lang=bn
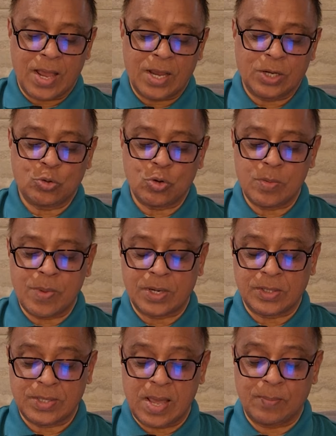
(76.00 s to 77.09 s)
রায়ে শনিবার
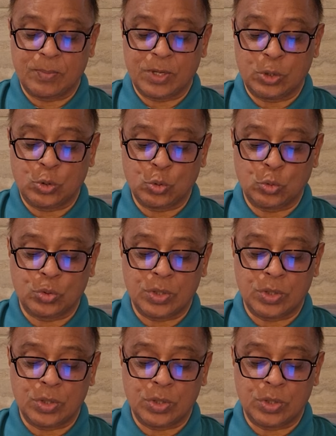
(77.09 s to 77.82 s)
সিয়ামকে চোদ্দ